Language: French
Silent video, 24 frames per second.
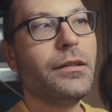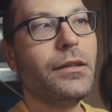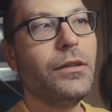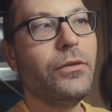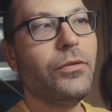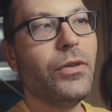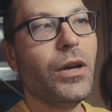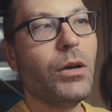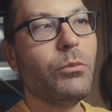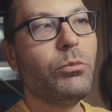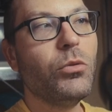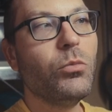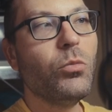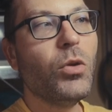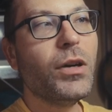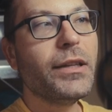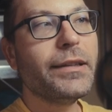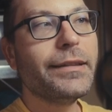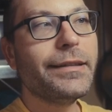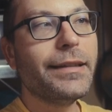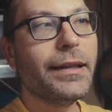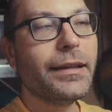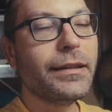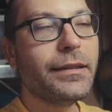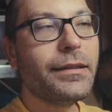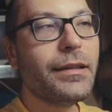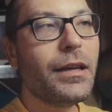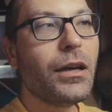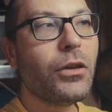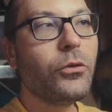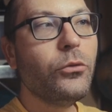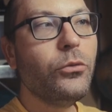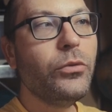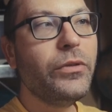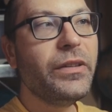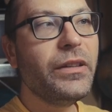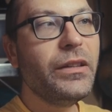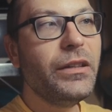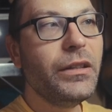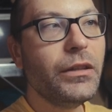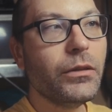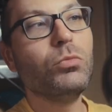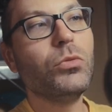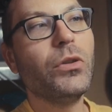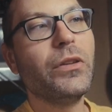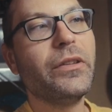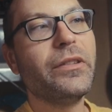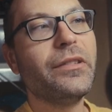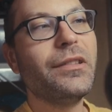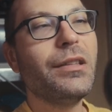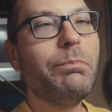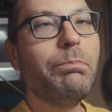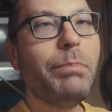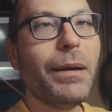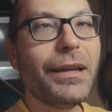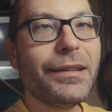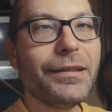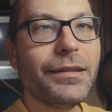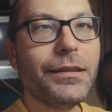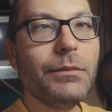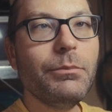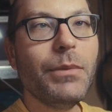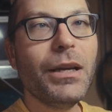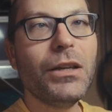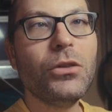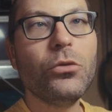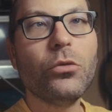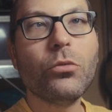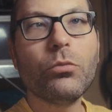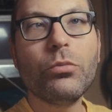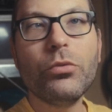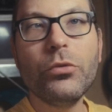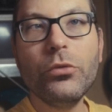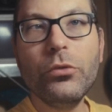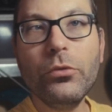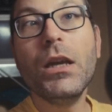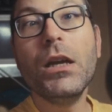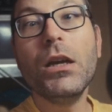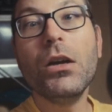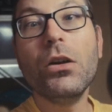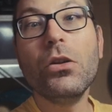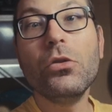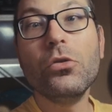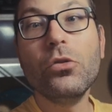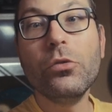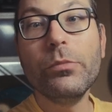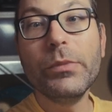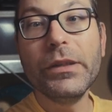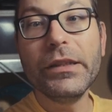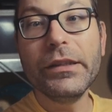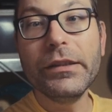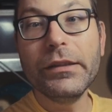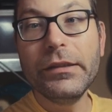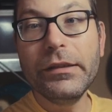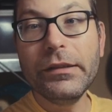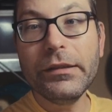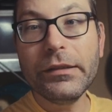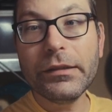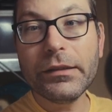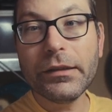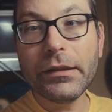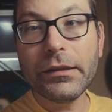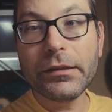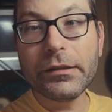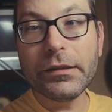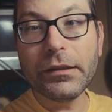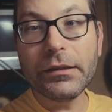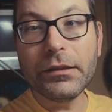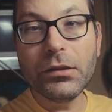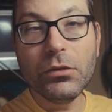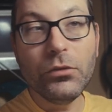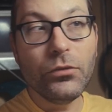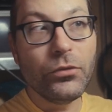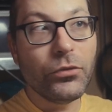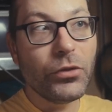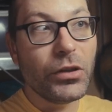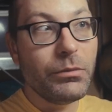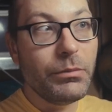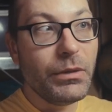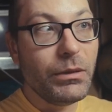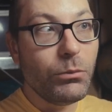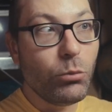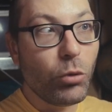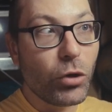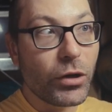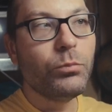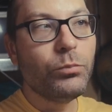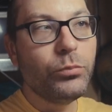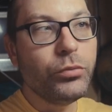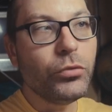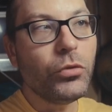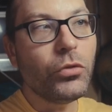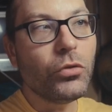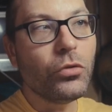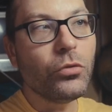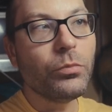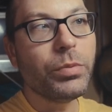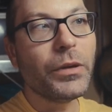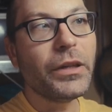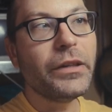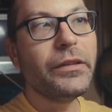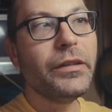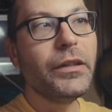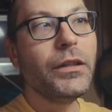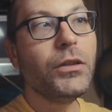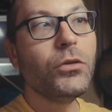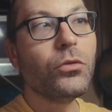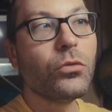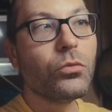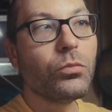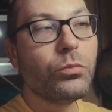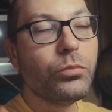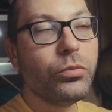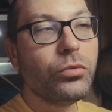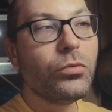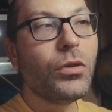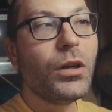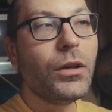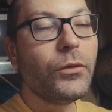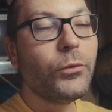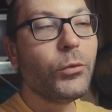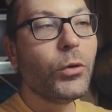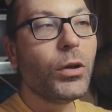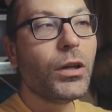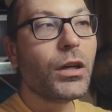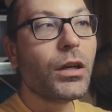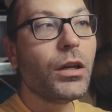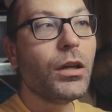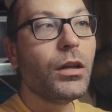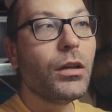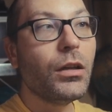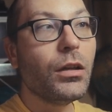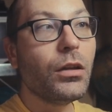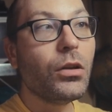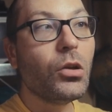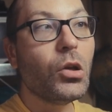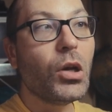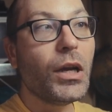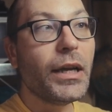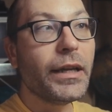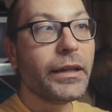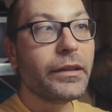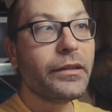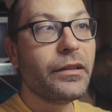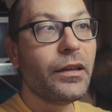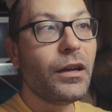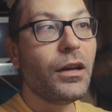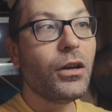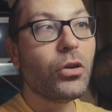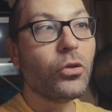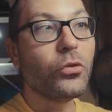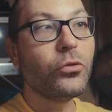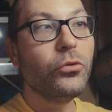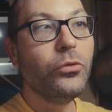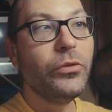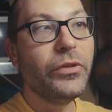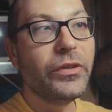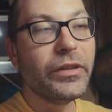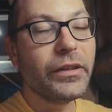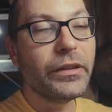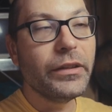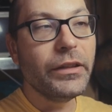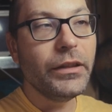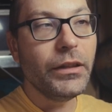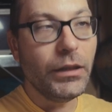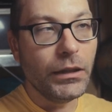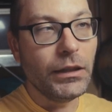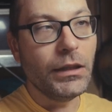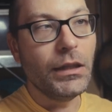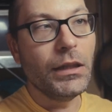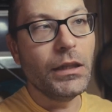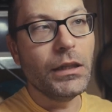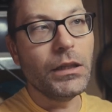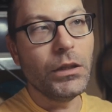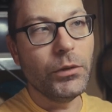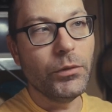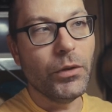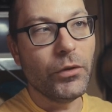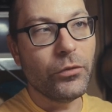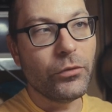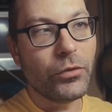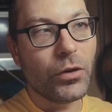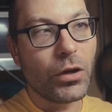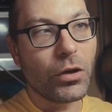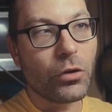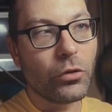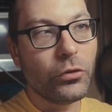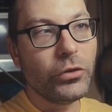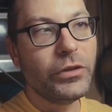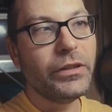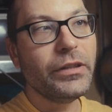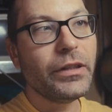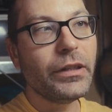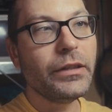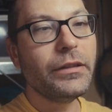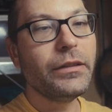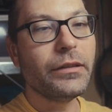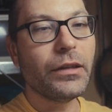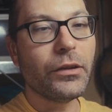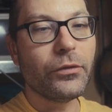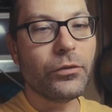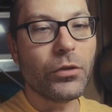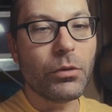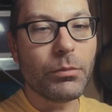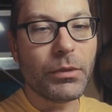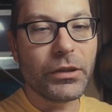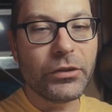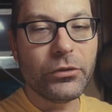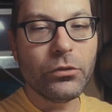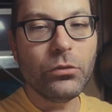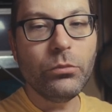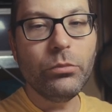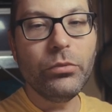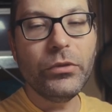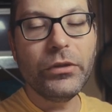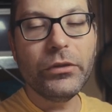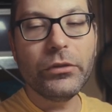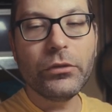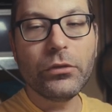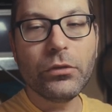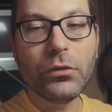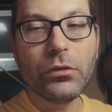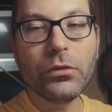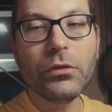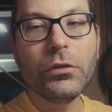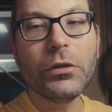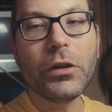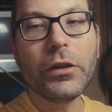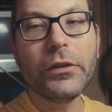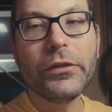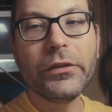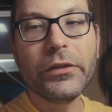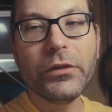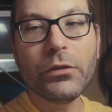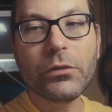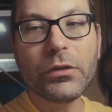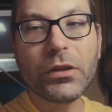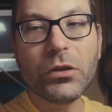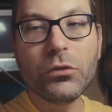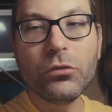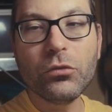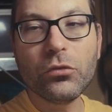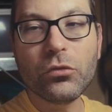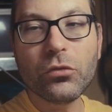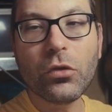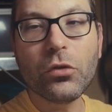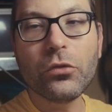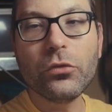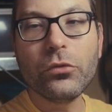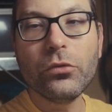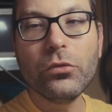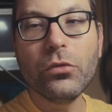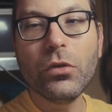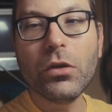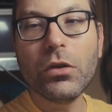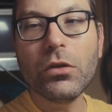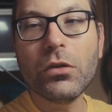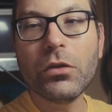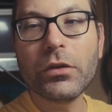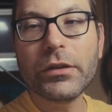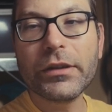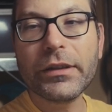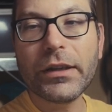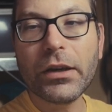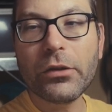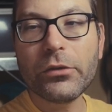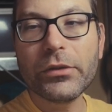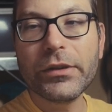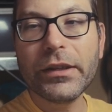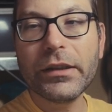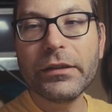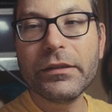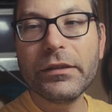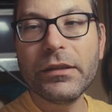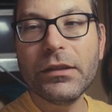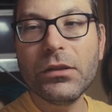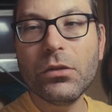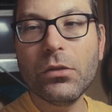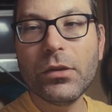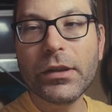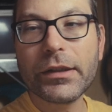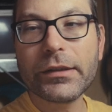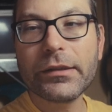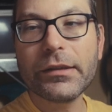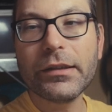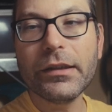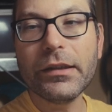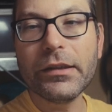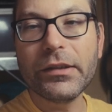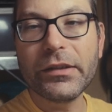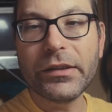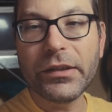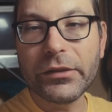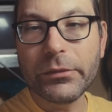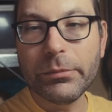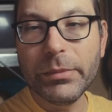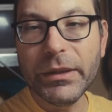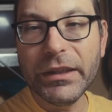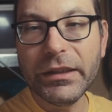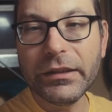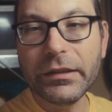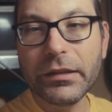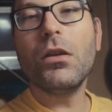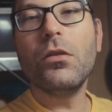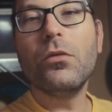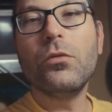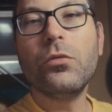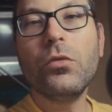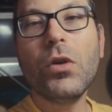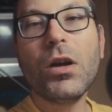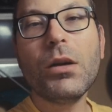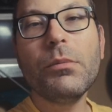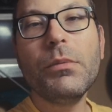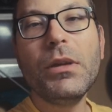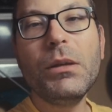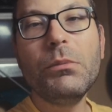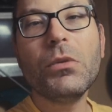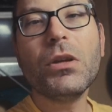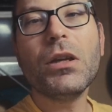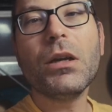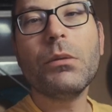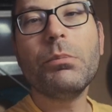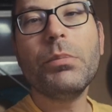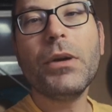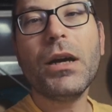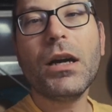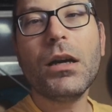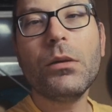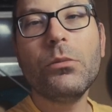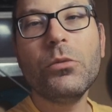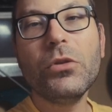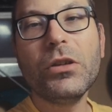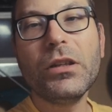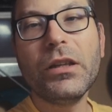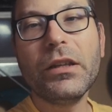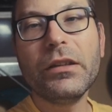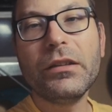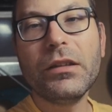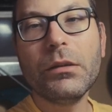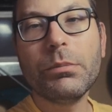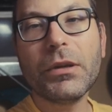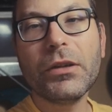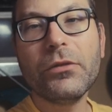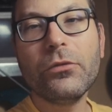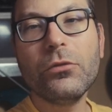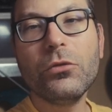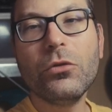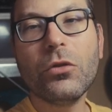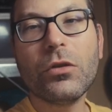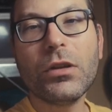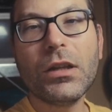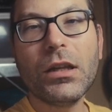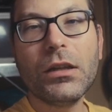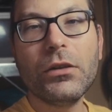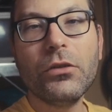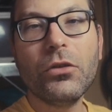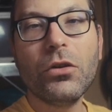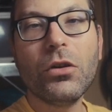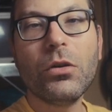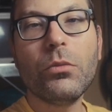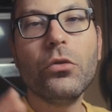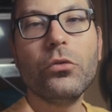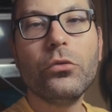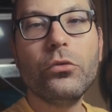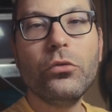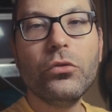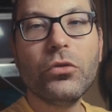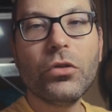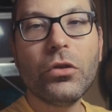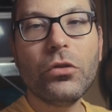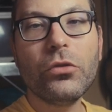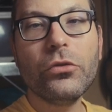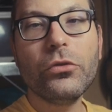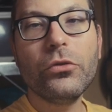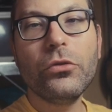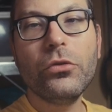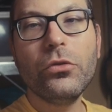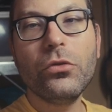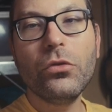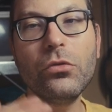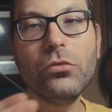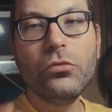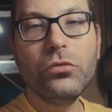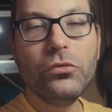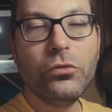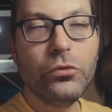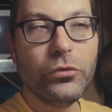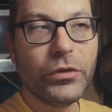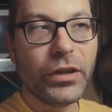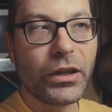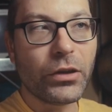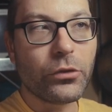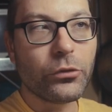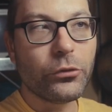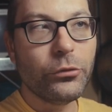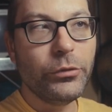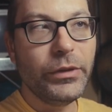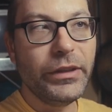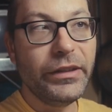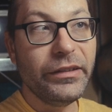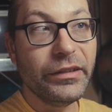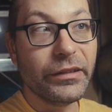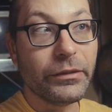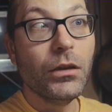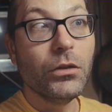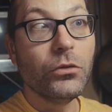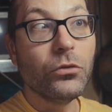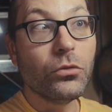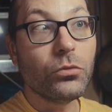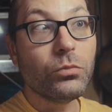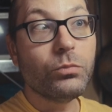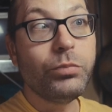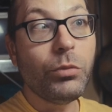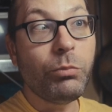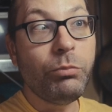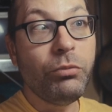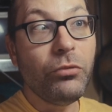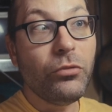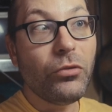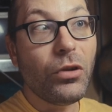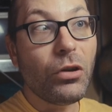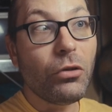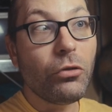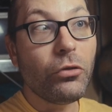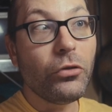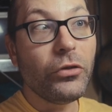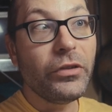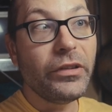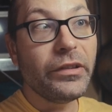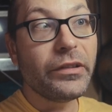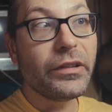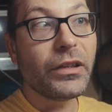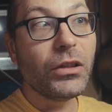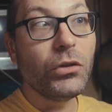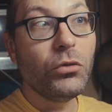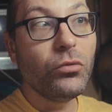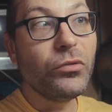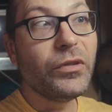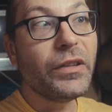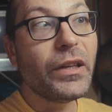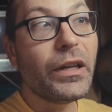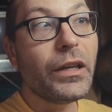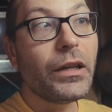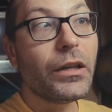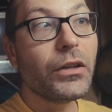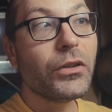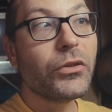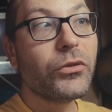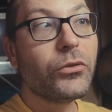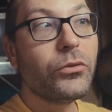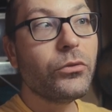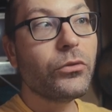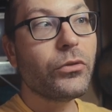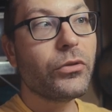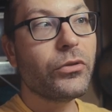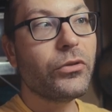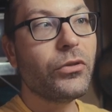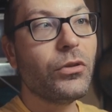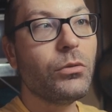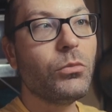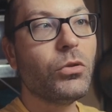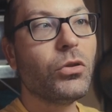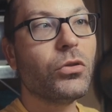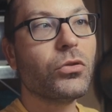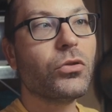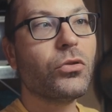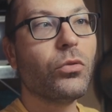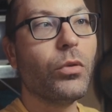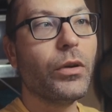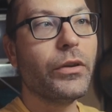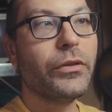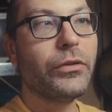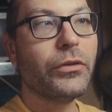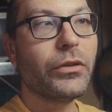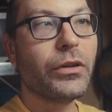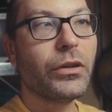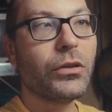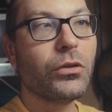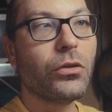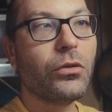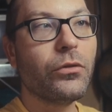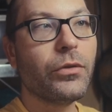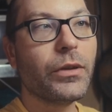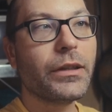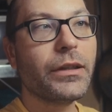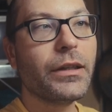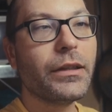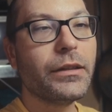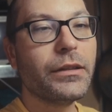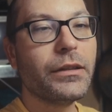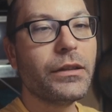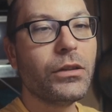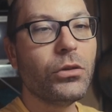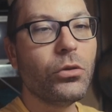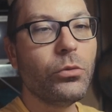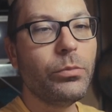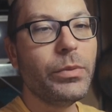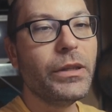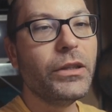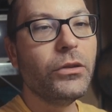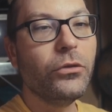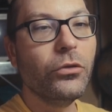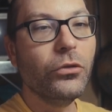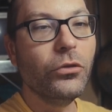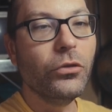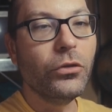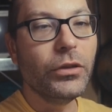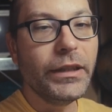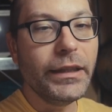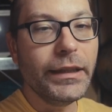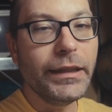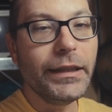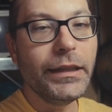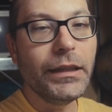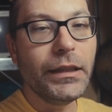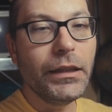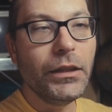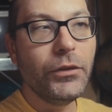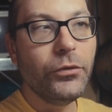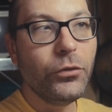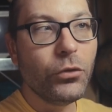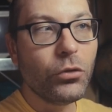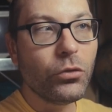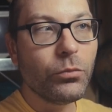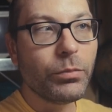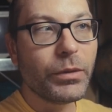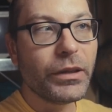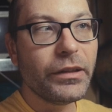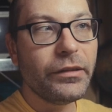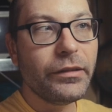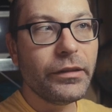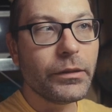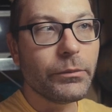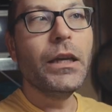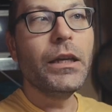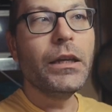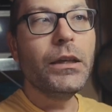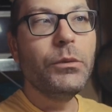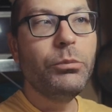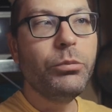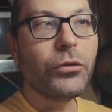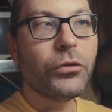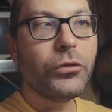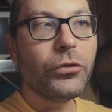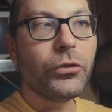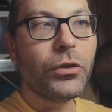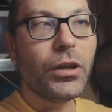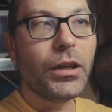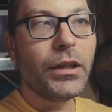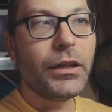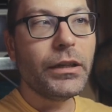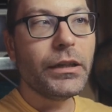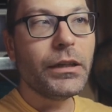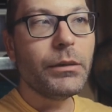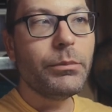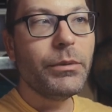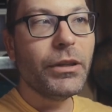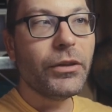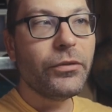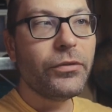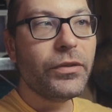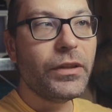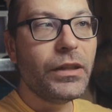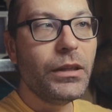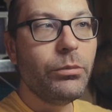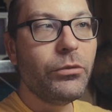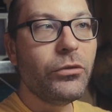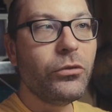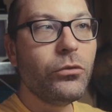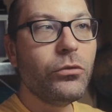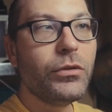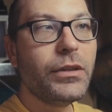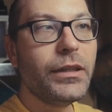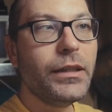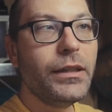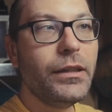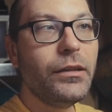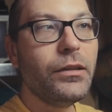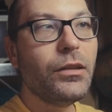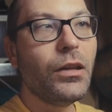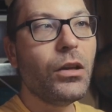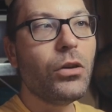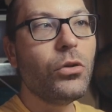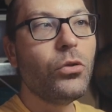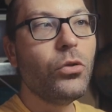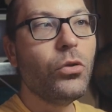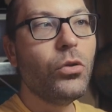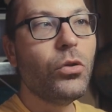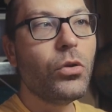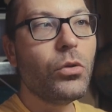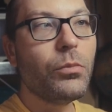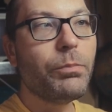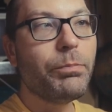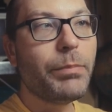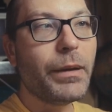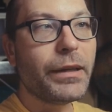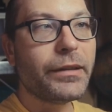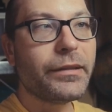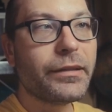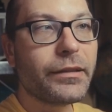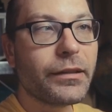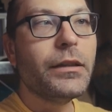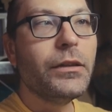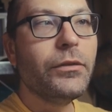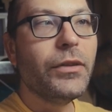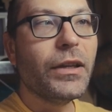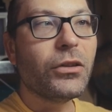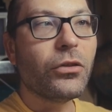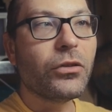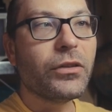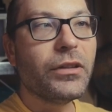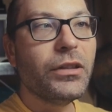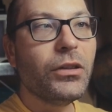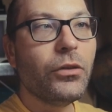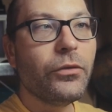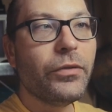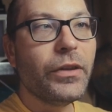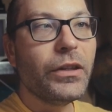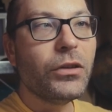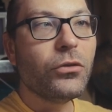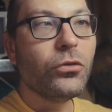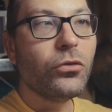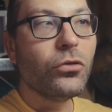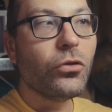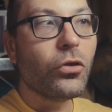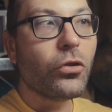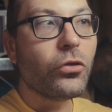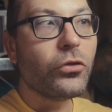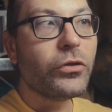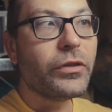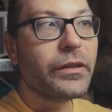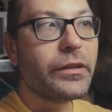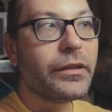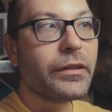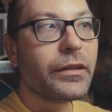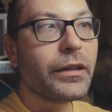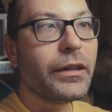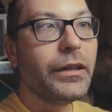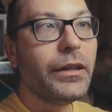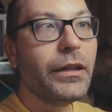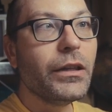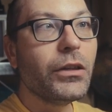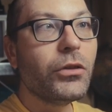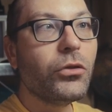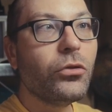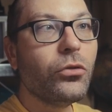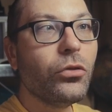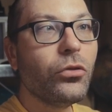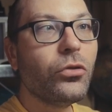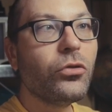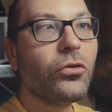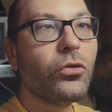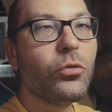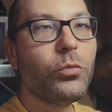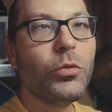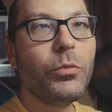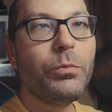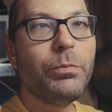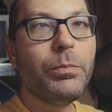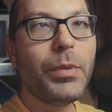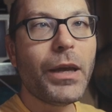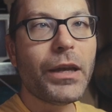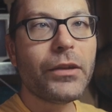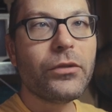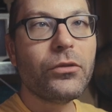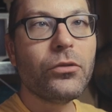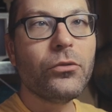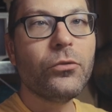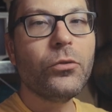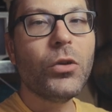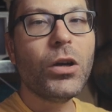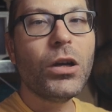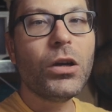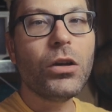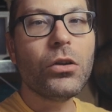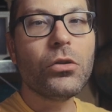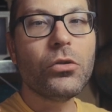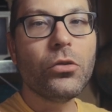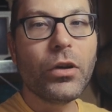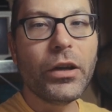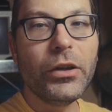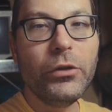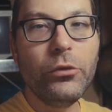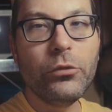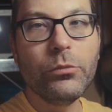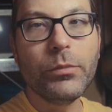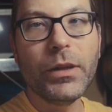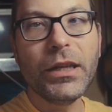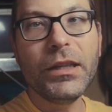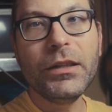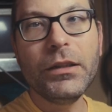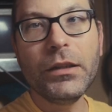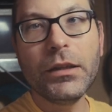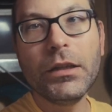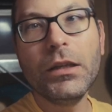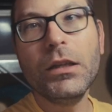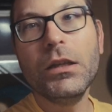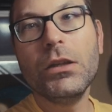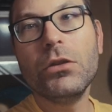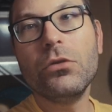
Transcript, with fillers: qui fait un peu moins d'un quart du CD. C'est pas si mal non plus. Le mini disque, c'était une fois et demi moins. Pour compresser donc pour avoir un quart du CD, il va falloir retirer des informations puisque ici on a toujours du 44 kHz 16 bits, voire même apparemment il a été prévu dans la norme du 32 ou du 48. Donc pour pouvoir enregistrer tout ça sur seulement 384 kilobits de données, il faut compresser. Et pour cela, eh bien Philips utilise le PASS qui va tenter en fait de n'enregistrer que ce que peut percevoir l'oreille humaine.